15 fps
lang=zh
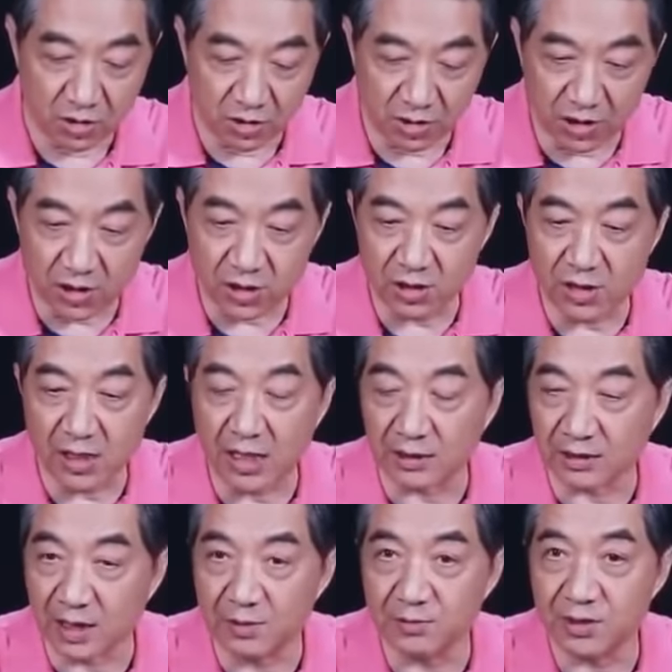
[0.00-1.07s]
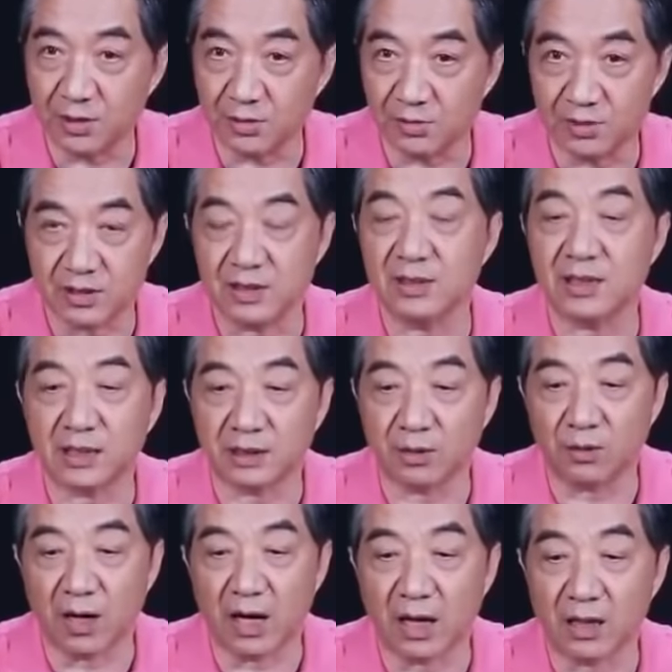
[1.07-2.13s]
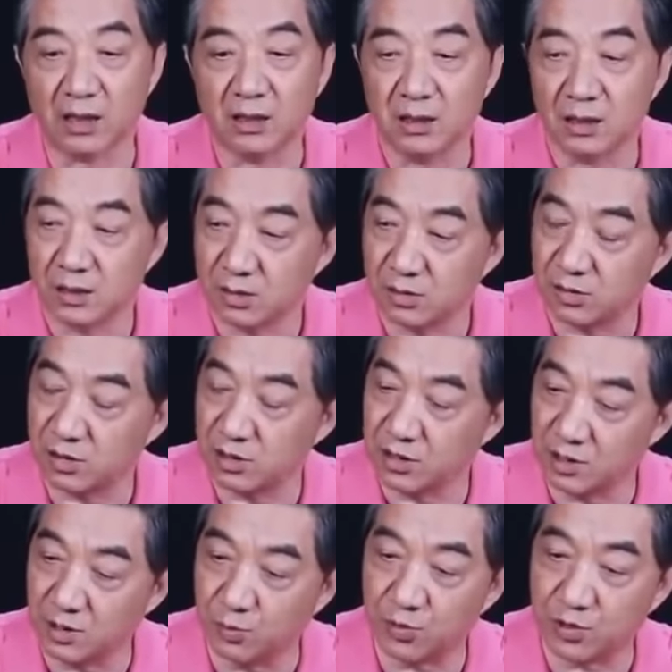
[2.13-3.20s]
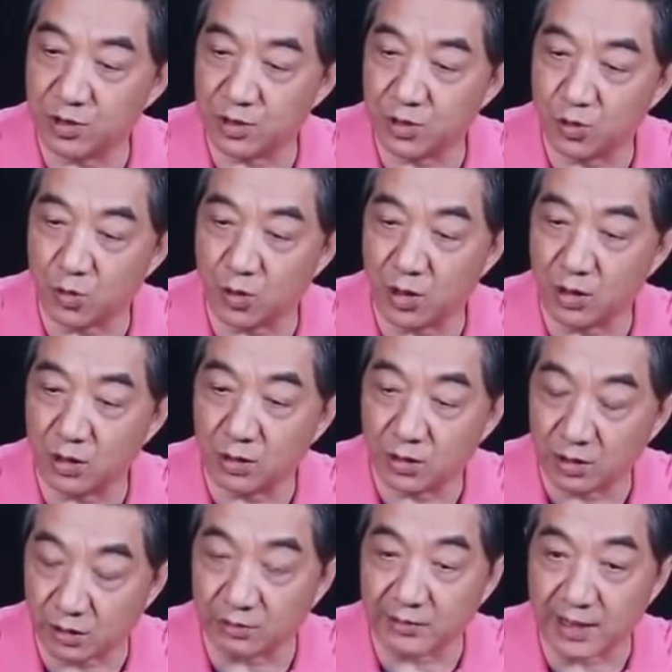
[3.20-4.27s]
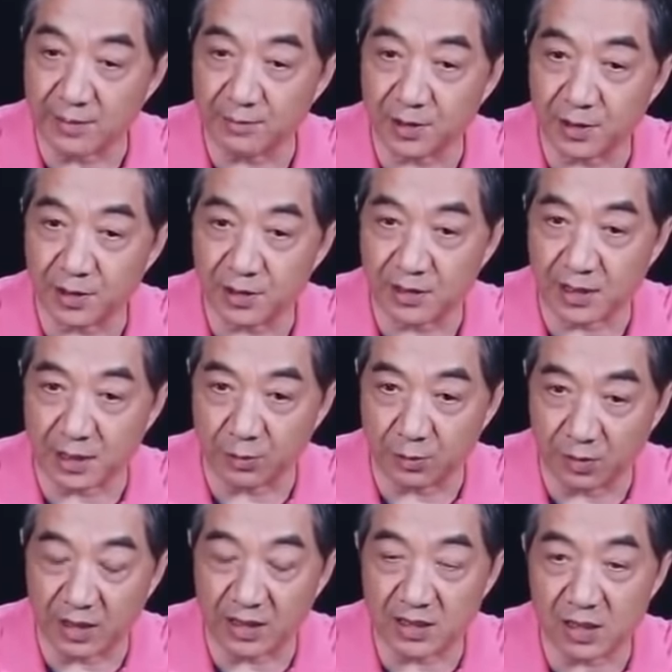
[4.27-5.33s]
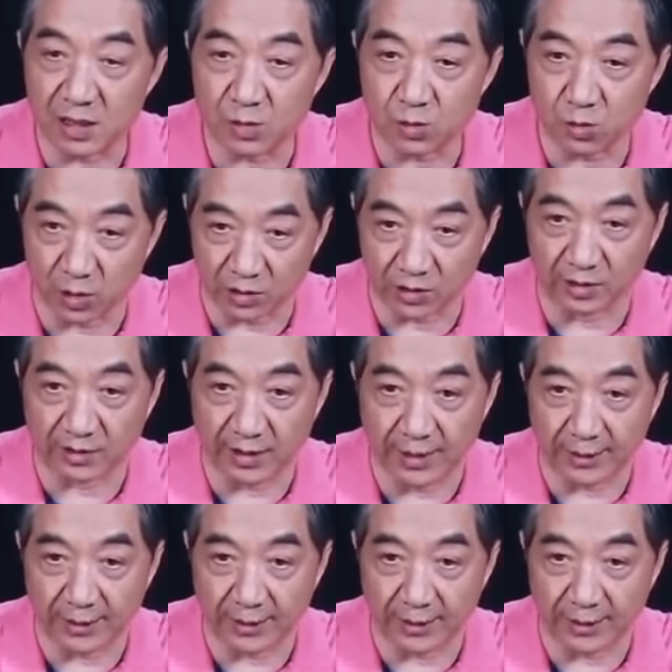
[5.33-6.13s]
其实啊，他们要有经验的话，就是你不是装导弹吗？是在鱼雷舱装导